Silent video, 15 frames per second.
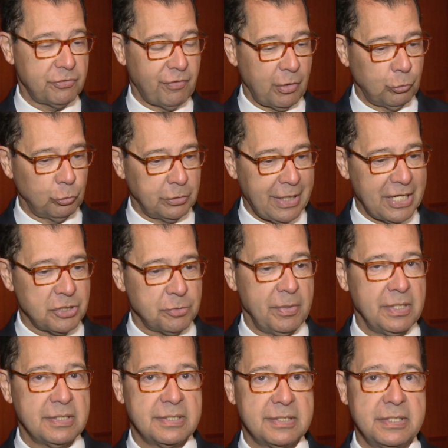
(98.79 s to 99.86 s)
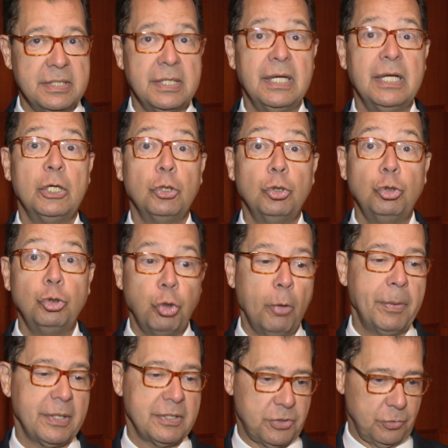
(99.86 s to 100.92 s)
faculdades de medicina do
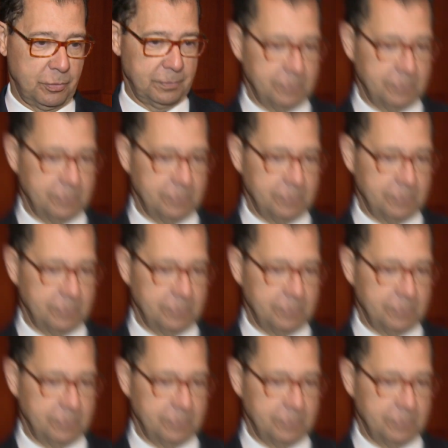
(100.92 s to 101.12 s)
Brasil.